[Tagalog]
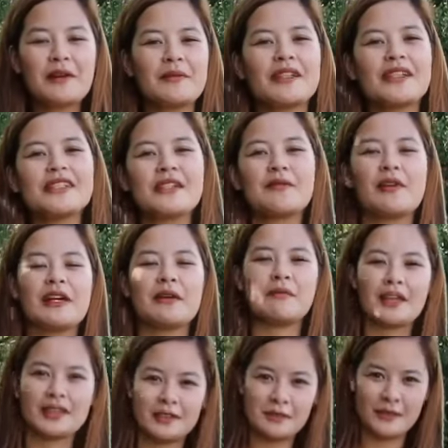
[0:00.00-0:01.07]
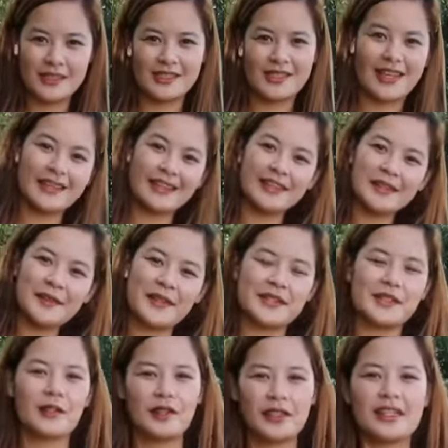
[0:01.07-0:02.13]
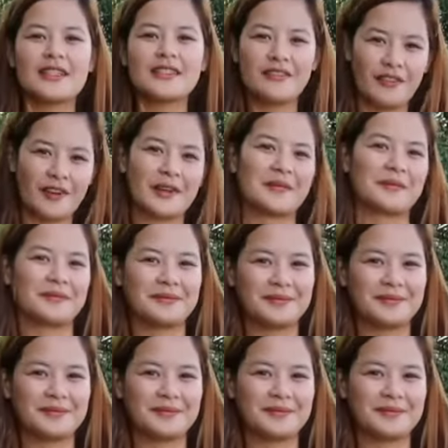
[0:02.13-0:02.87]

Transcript: farmers and welcome back to my channel, Thessalonica's Farm.